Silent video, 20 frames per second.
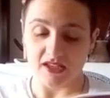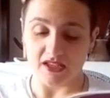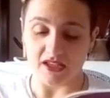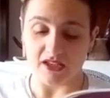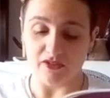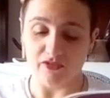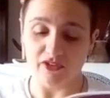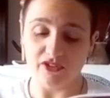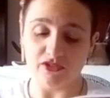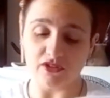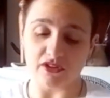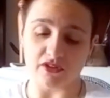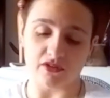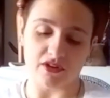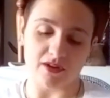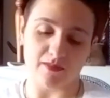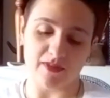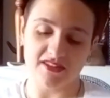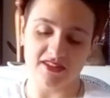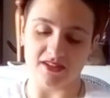Il fatto che non
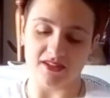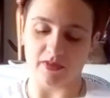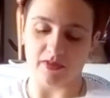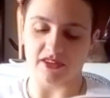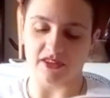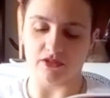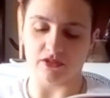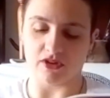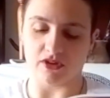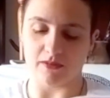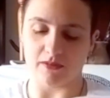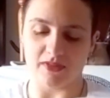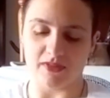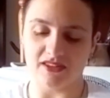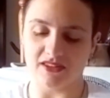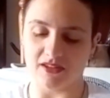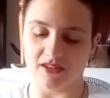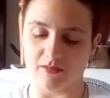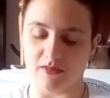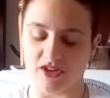amassi
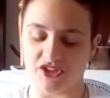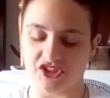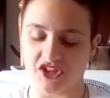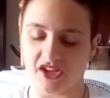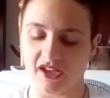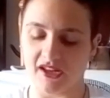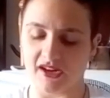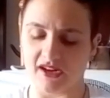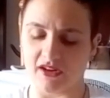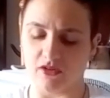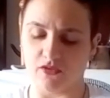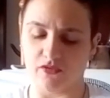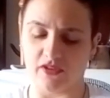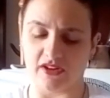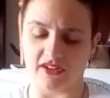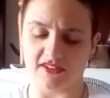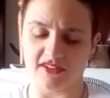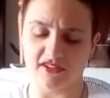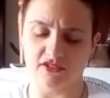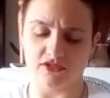particolarmente baciarla o
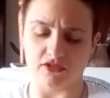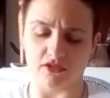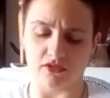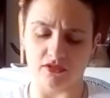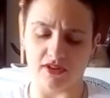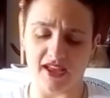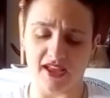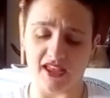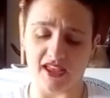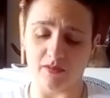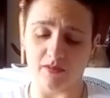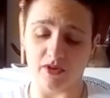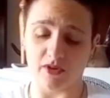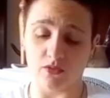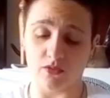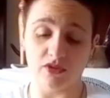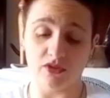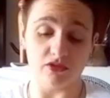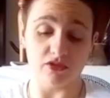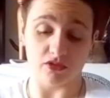fare sesso con lei, per
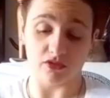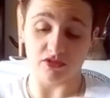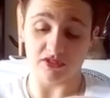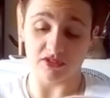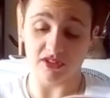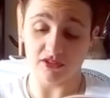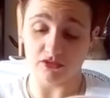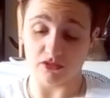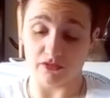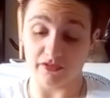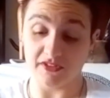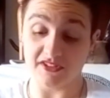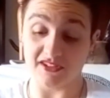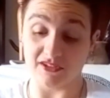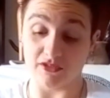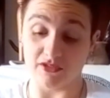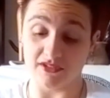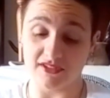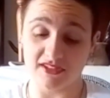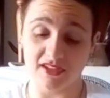quanto il contatto
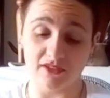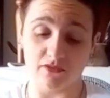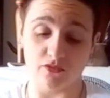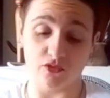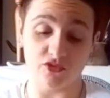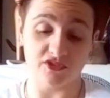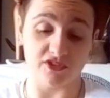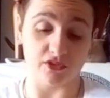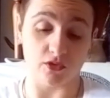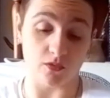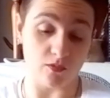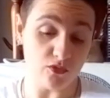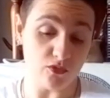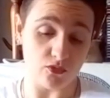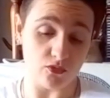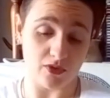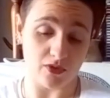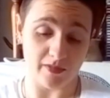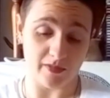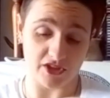fisico in sé fosse
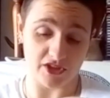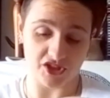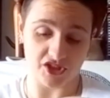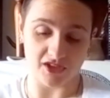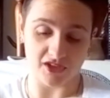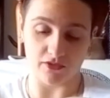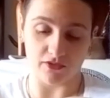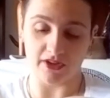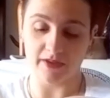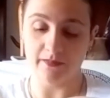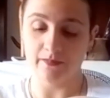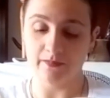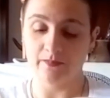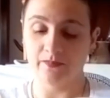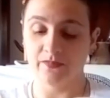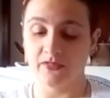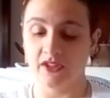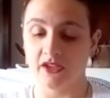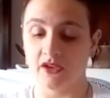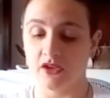comunque piacevole,
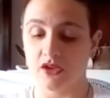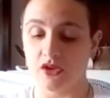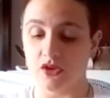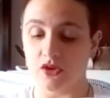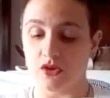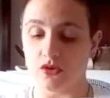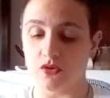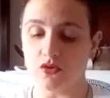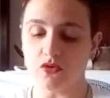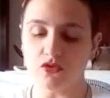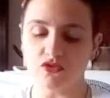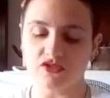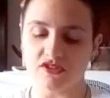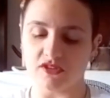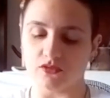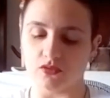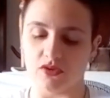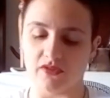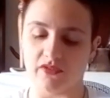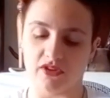non
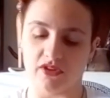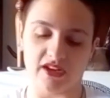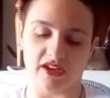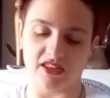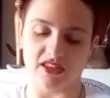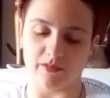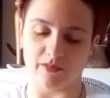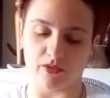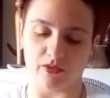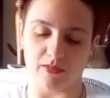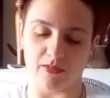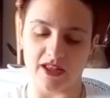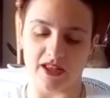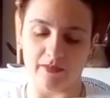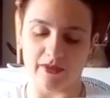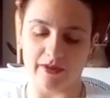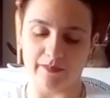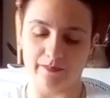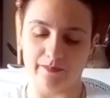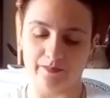costituiva un grande
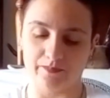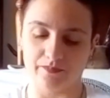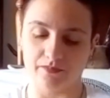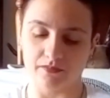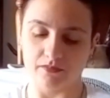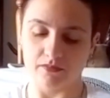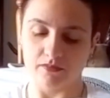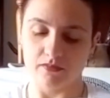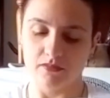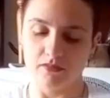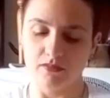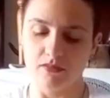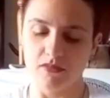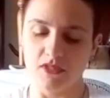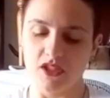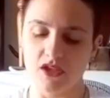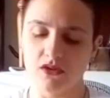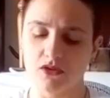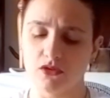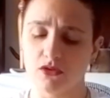problema,
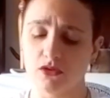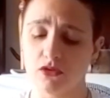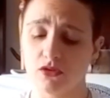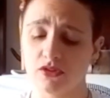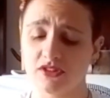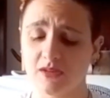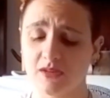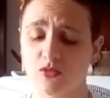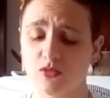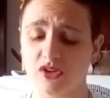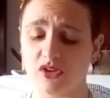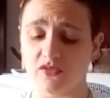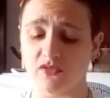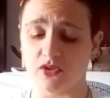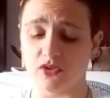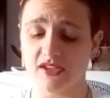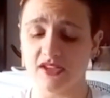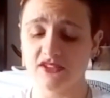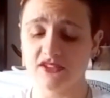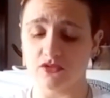lo
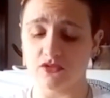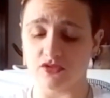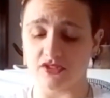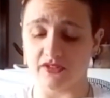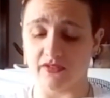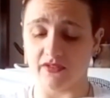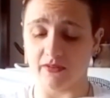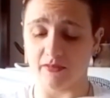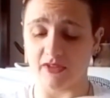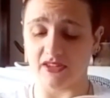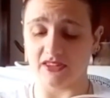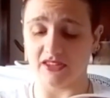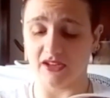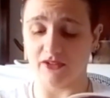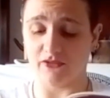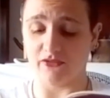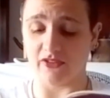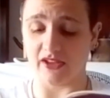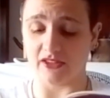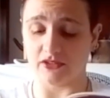attribuivo esclusivamente al
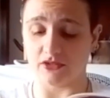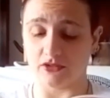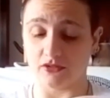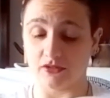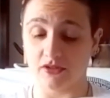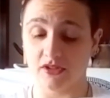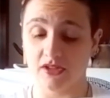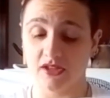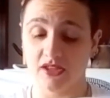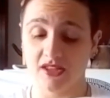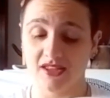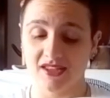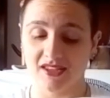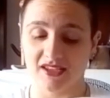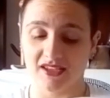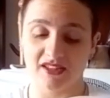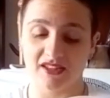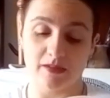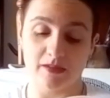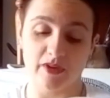fatto
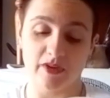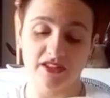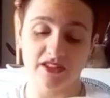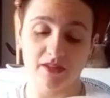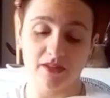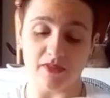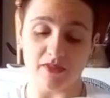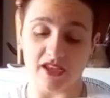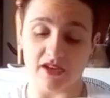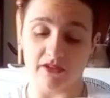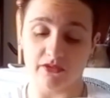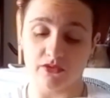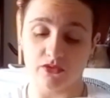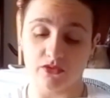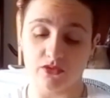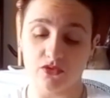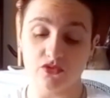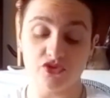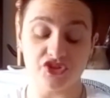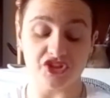che da parte mia
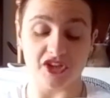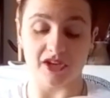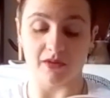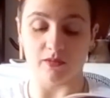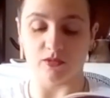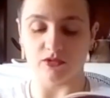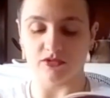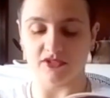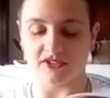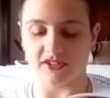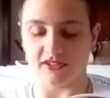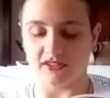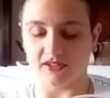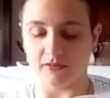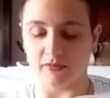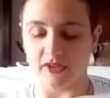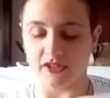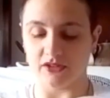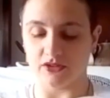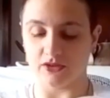non c'era molto
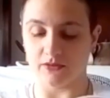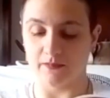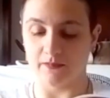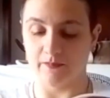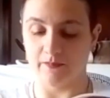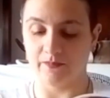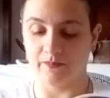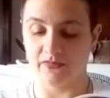sentimento.